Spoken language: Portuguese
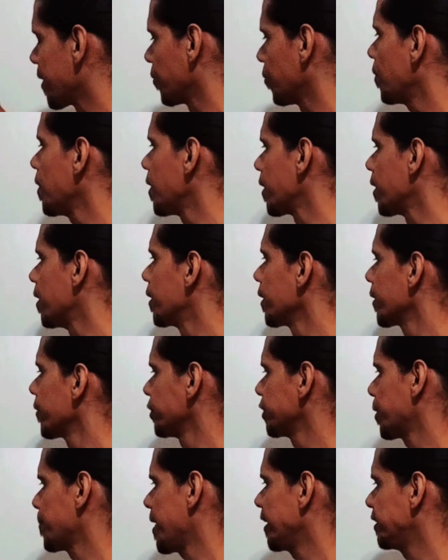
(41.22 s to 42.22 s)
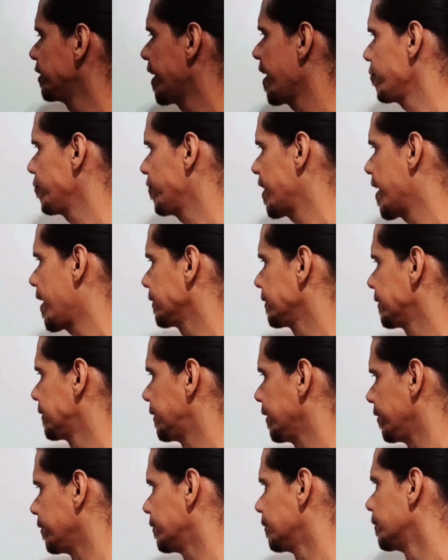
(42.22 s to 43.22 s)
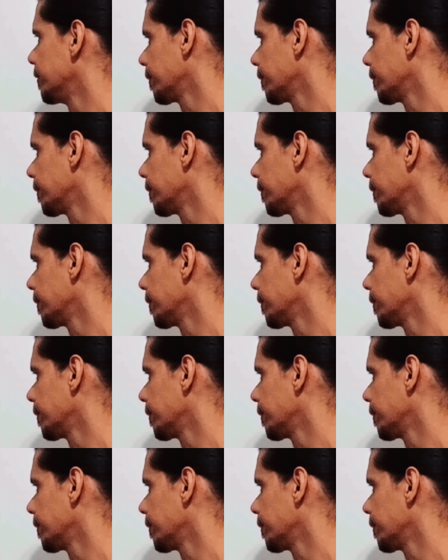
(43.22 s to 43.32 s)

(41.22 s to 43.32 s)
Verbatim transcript: menor, que eu vou chamar de FAC,